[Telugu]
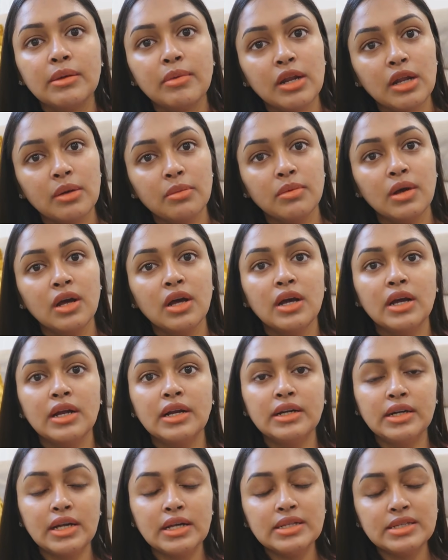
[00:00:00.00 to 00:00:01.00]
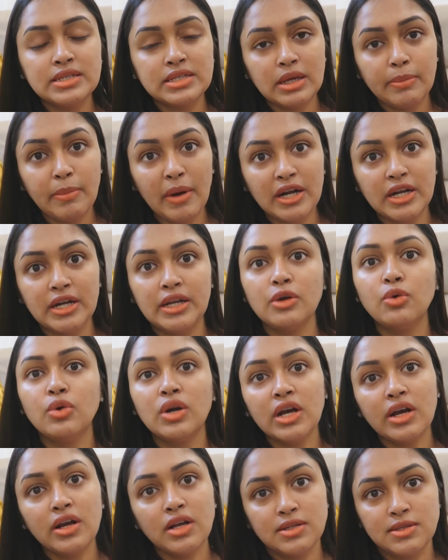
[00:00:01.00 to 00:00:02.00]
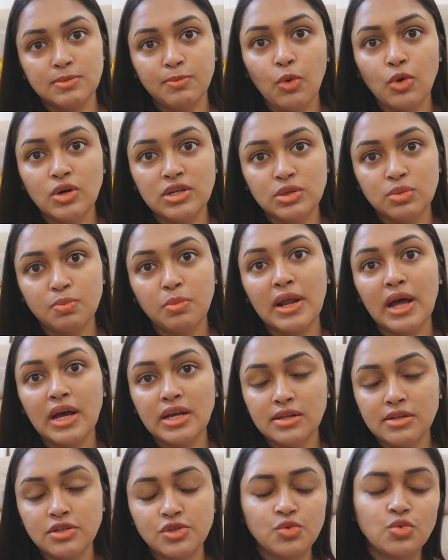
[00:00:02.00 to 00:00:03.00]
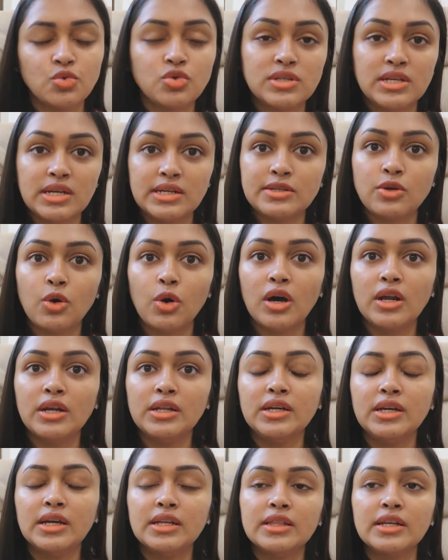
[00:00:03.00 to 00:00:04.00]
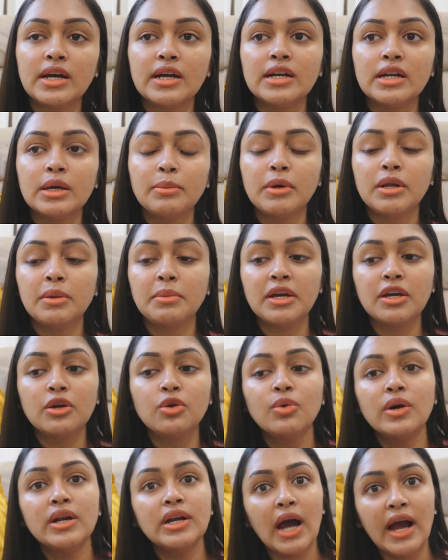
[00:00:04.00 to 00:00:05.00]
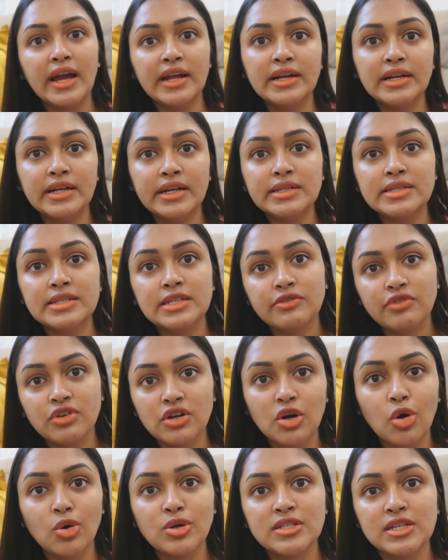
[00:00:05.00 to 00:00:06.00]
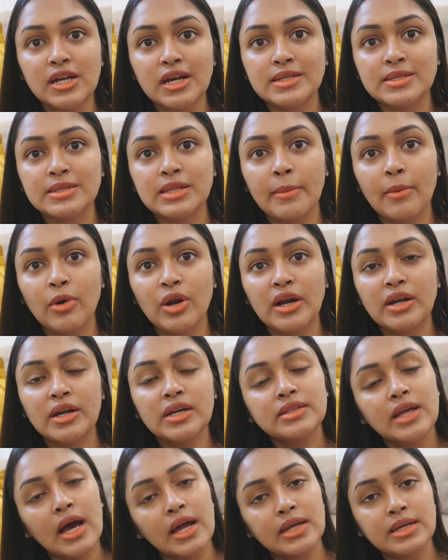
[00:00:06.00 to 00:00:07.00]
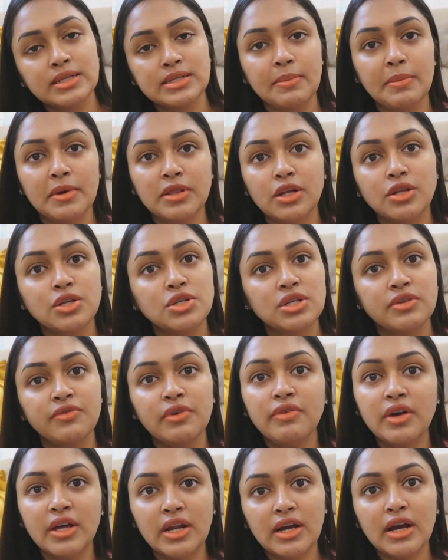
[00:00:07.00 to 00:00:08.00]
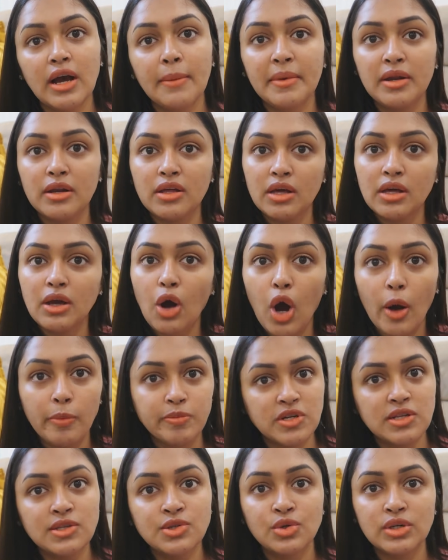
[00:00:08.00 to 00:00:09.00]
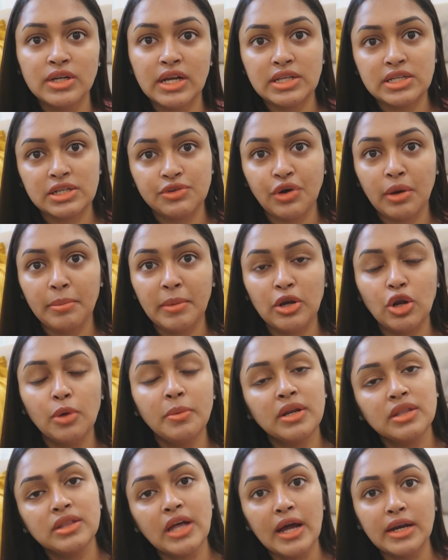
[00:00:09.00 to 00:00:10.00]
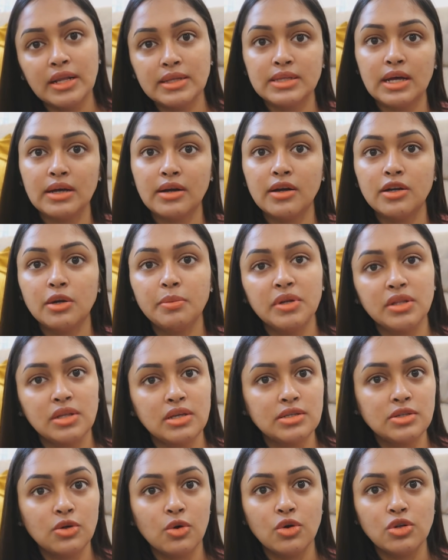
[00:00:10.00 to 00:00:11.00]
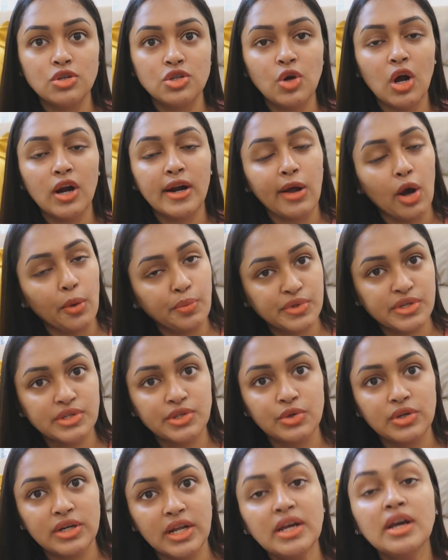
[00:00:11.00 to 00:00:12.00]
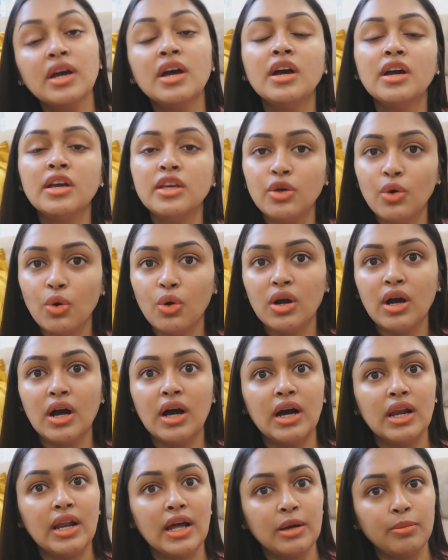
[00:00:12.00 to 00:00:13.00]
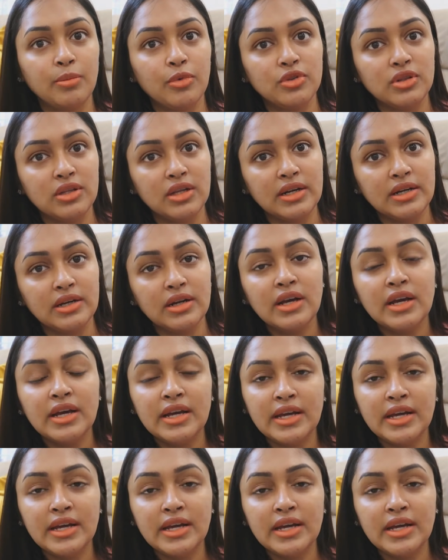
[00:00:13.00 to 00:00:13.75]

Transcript: అండి మనం ఇంటెన్సిటీ బట్టి కూడా స్పోర్ట్స్ బ్రా చూస్ చేసుకోవాలి ఎందుకంటే మనం ఎక్కువ హై ఇంటెన్సిటీ వర్కౌట్స్ చేస్తున్నాము అని అంటే దానికి సంబంధించినవి వేరేగా మనకి ఆప్షన్స్ ఉంటాయి జివామేలో మీరు దానికి తగ్గట్టు మీరు తీసుకోవచ్చు అక్కడ ఆప్షన్స్ ఉంటాయి యోగా లేకపోతే